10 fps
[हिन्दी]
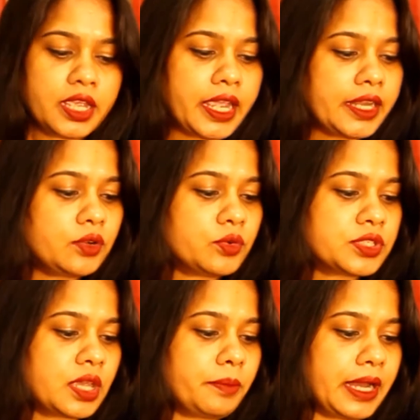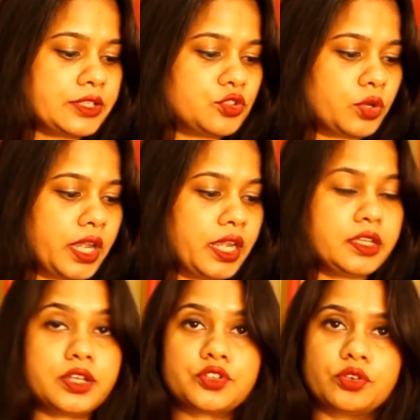एंड उसके बाद जो है
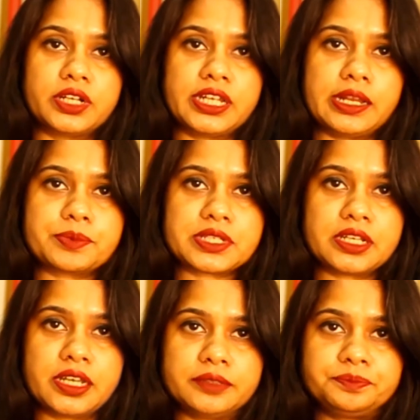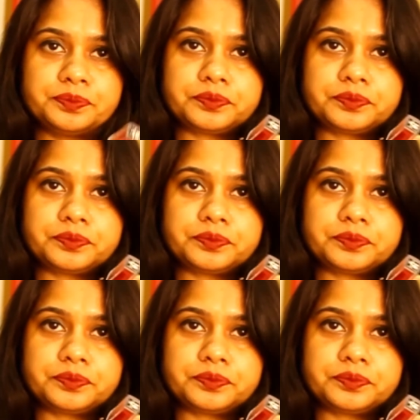ये शुगर की लिपस्टिक है